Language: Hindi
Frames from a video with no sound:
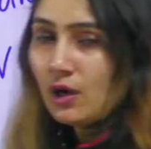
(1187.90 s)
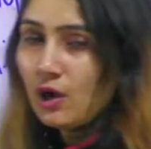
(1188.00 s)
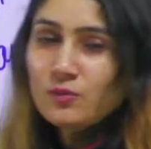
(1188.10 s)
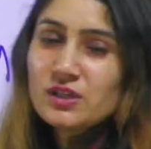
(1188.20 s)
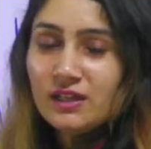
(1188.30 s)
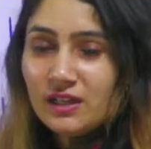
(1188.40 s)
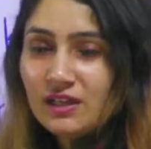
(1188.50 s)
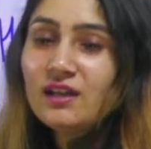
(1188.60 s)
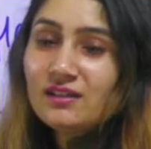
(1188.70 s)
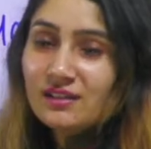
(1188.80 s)
ऑप्शन नहीं
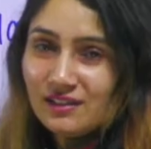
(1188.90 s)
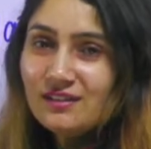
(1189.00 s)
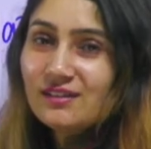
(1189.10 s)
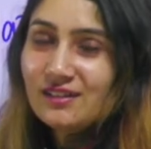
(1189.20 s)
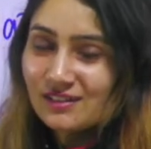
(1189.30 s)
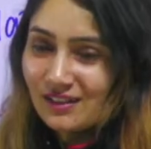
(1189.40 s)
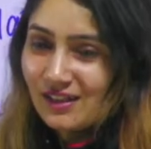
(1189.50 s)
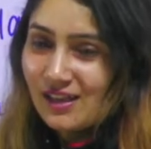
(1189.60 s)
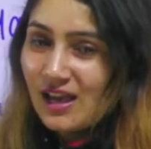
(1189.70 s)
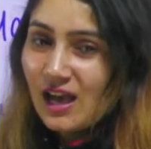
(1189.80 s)
हिंट हिंट देते हैं
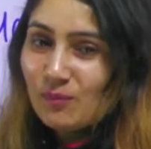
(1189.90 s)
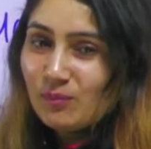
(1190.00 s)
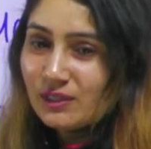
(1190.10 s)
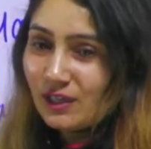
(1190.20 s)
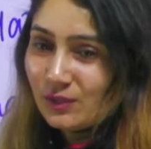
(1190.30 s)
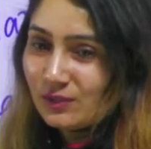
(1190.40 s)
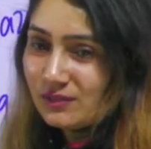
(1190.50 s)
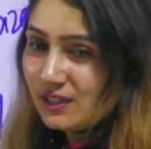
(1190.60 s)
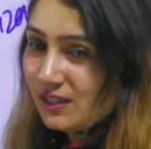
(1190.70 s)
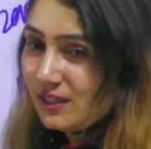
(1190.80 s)
अब बताओ
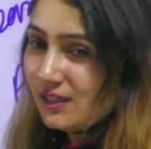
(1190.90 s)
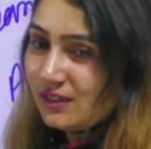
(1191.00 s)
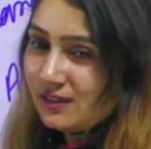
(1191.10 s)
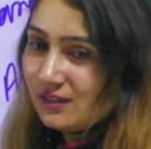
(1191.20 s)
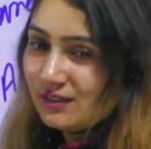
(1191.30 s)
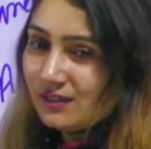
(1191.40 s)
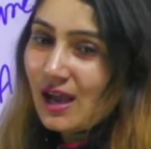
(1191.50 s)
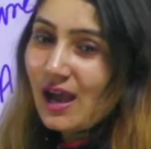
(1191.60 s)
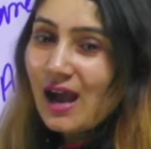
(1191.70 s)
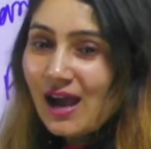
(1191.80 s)

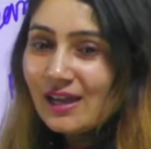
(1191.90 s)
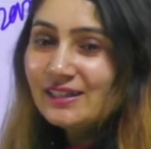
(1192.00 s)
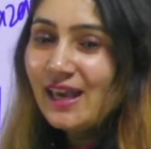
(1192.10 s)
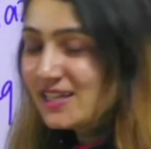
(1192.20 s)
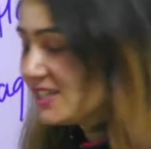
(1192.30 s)
हाँ यस